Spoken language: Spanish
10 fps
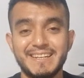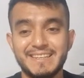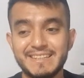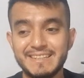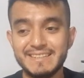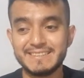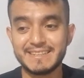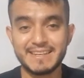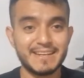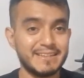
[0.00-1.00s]
Y
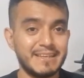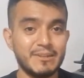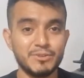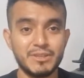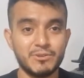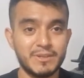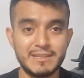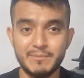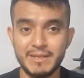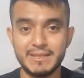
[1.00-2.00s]
sé que el canal no tiene una
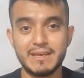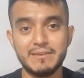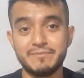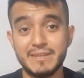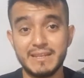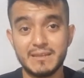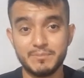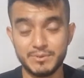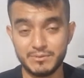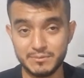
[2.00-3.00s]
temática definida,
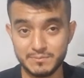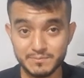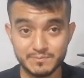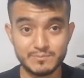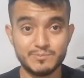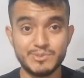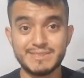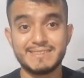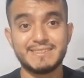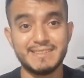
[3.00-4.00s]
pero
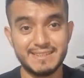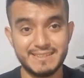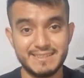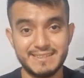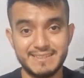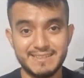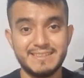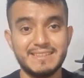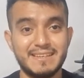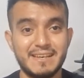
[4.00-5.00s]
pues... Eh,
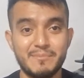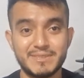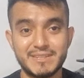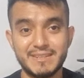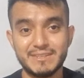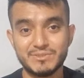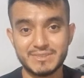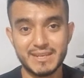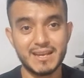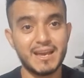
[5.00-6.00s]
a pesar de eso
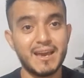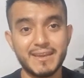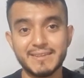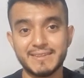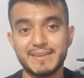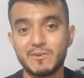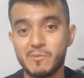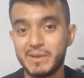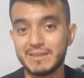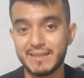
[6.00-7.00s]
están acá, hay gente que
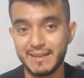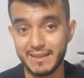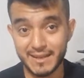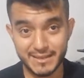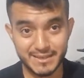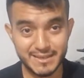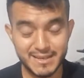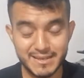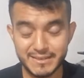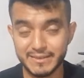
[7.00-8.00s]
comenta, le da like
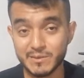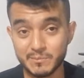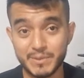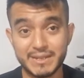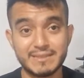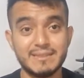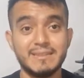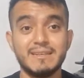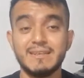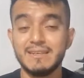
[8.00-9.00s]
y comparte
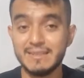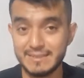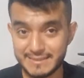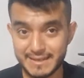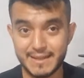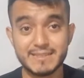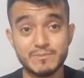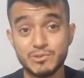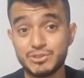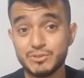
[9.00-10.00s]
y se agradece
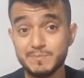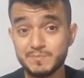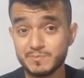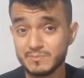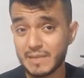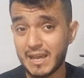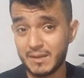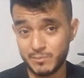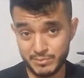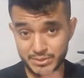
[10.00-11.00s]
mucho.
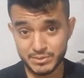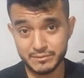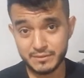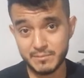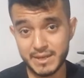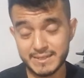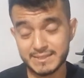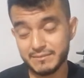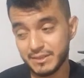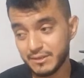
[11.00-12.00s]
Al momento de filmar
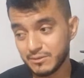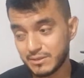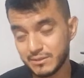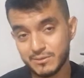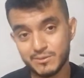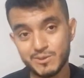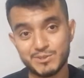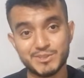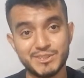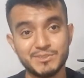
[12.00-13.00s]
este video tengo
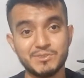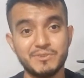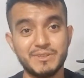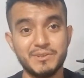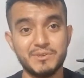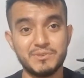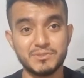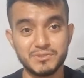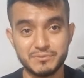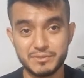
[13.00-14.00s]
498
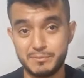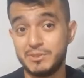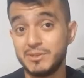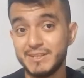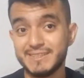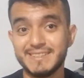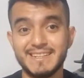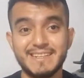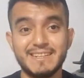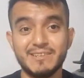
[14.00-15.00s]
suscriptores,
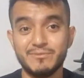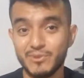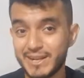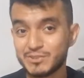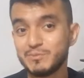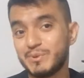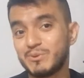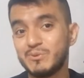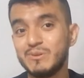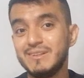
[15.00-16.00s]
fuera super
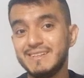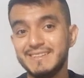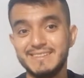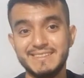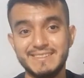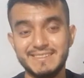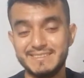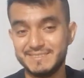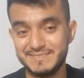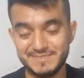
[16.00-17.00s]
cool
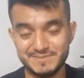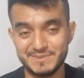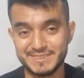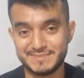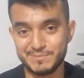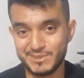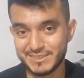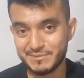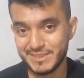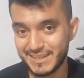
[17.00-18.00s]
y pues, poder
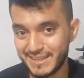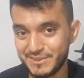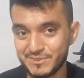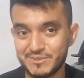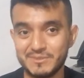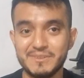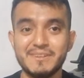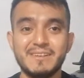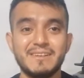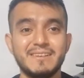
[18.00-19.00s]
terminar el año con
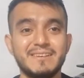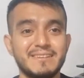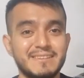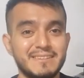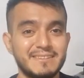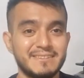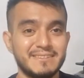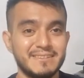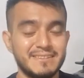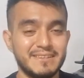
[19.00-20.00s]
el eh,
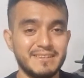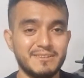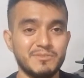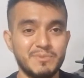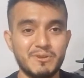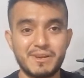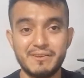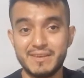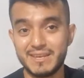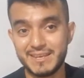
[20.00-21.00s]
eh, número
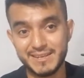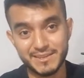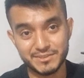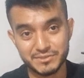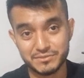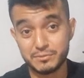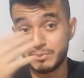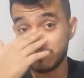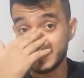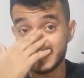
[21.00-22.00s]
arriba de 500
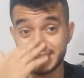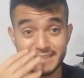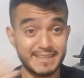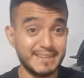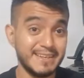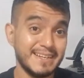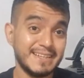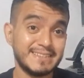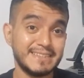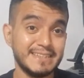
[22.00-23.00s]
suscriptores, así que
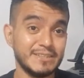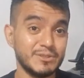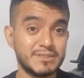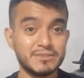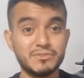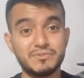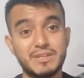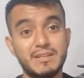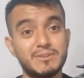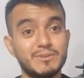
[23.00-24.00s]
si no están
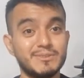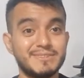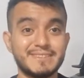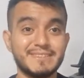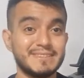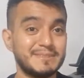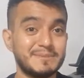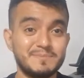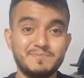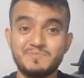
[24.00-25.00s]
suscritos... Eh,